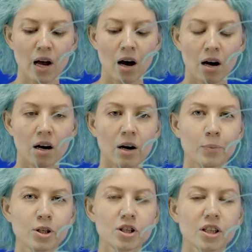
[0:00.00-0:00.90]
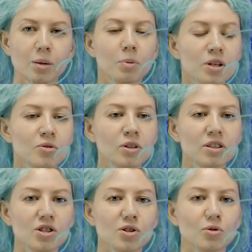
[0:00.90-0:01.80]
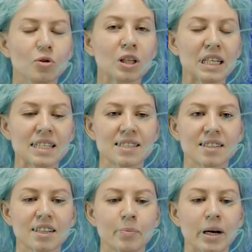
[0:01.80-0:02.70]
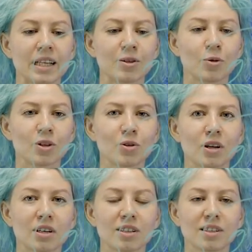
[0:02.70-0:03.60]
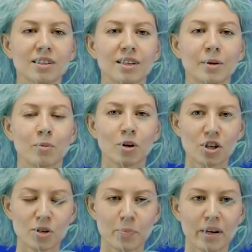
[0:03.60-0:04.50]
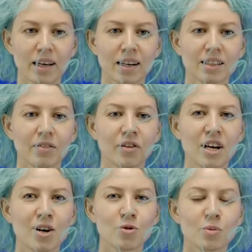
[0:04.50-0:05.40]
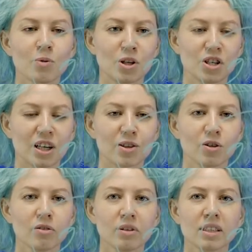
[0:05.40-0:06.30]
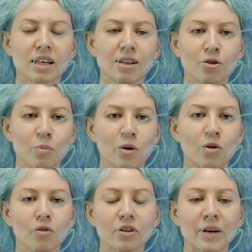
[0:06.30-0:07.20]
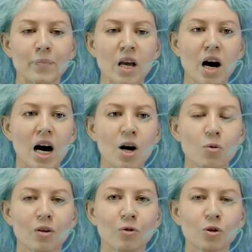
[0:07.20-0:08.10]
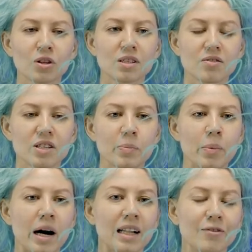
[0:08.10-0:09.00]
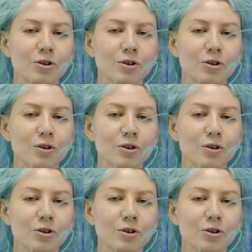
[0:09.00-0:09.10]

А, обычно так происходит, что есть ребята, у которых э, больше проектов, уже больше готовых да, для упаковки, а у кого-то совсем мало.